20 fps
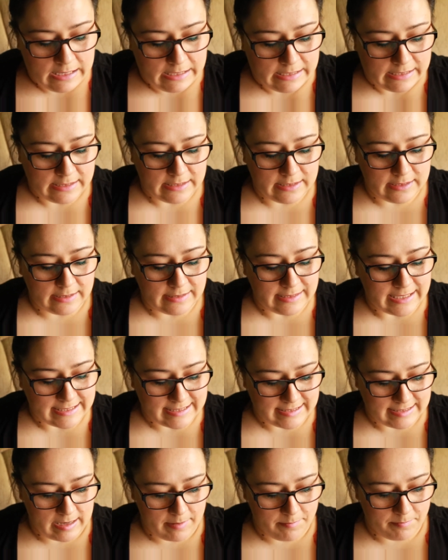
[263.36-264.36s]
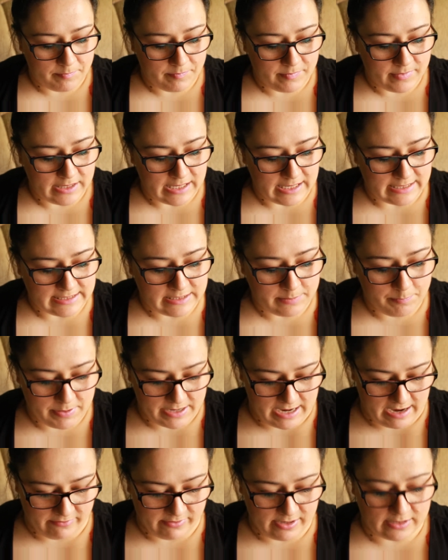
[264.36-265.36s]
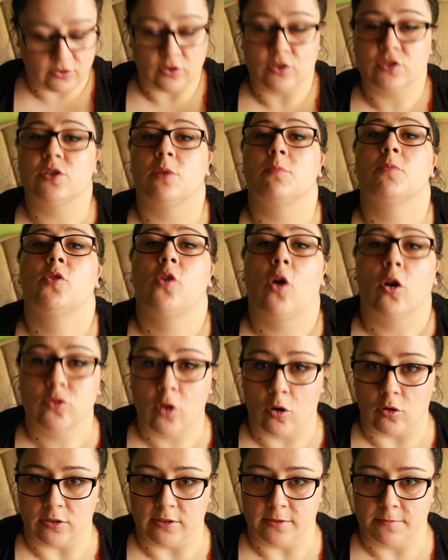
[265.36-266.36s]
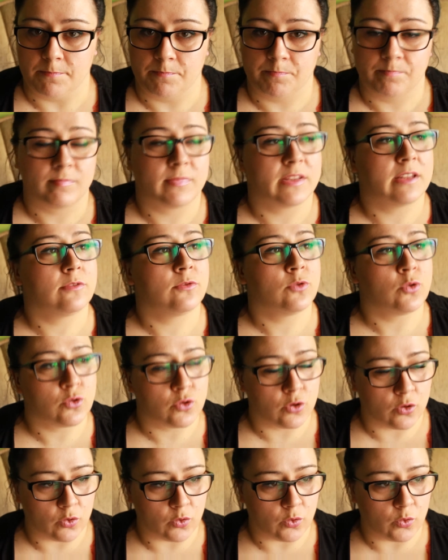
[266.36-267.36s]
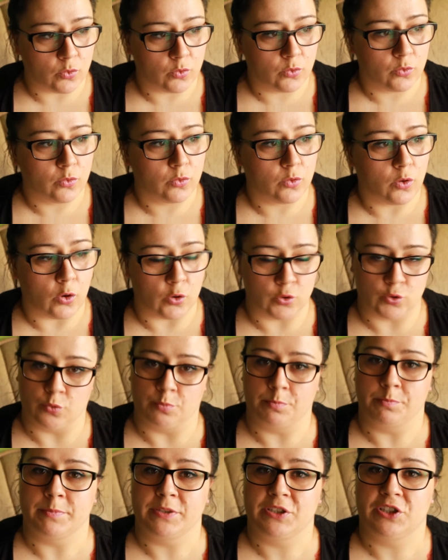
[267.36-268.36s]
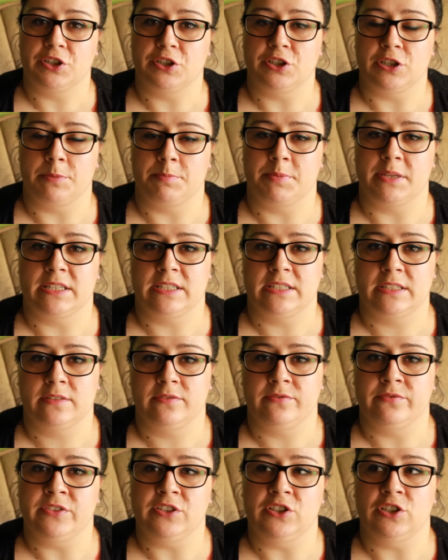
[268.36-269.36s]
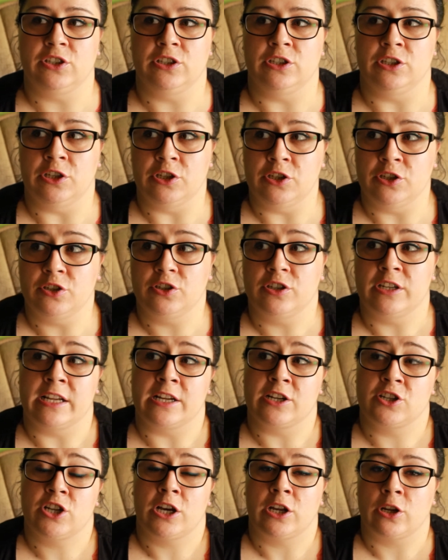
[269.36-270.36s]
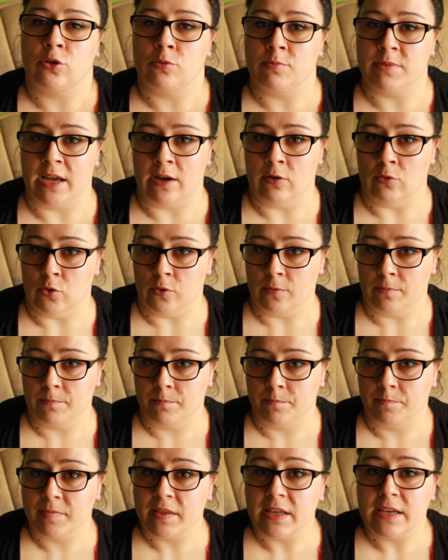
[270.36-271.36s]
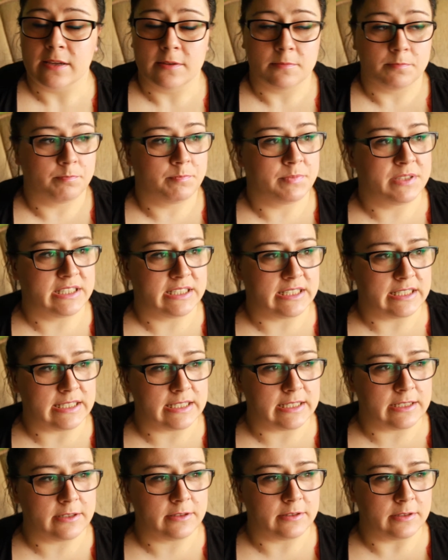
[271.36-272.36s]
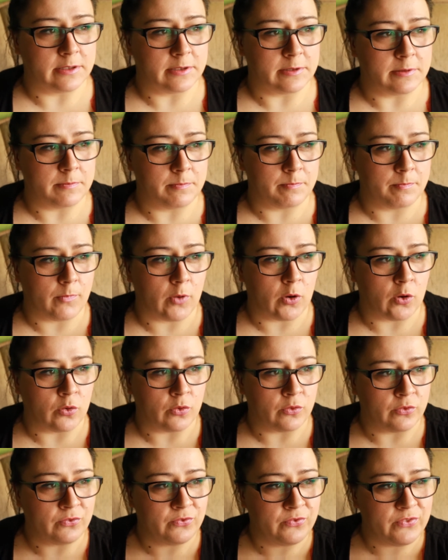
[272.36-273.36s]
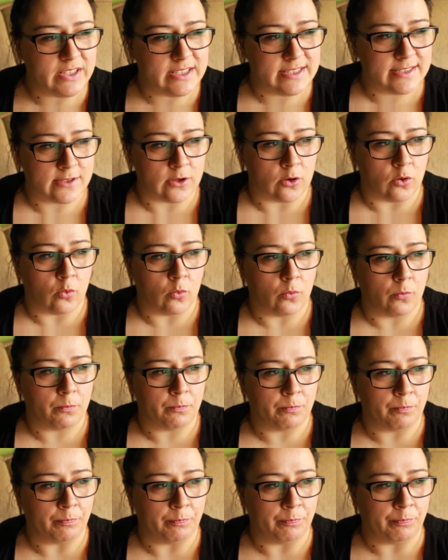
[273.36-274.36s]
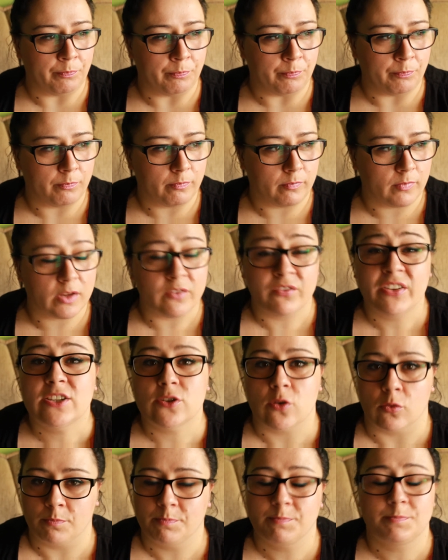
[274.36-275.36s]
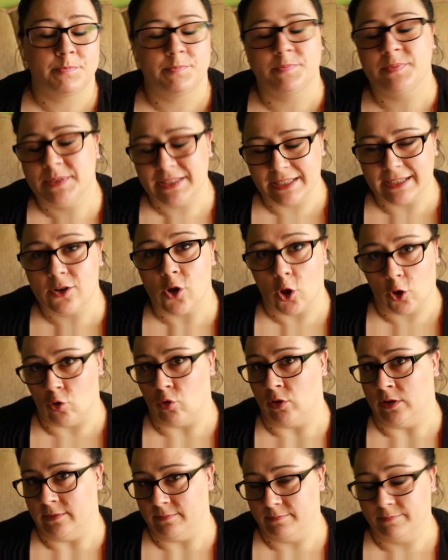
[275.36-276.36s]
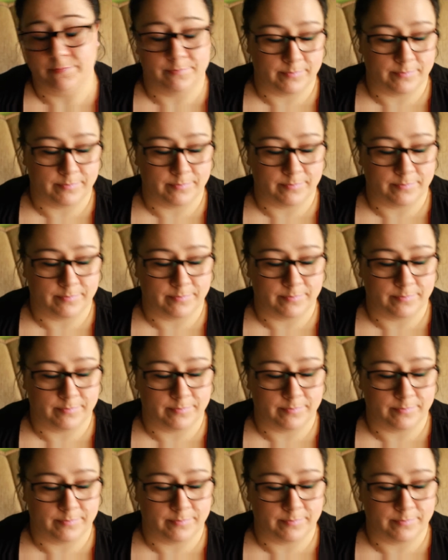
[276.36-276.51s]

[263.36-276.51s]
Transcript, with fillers: Yy, następna sprawa to są kolory. Dużo osób myśli, że pies widzi na czarno-biało. Psy yy, o, widzą, yy, widzą psy kolory.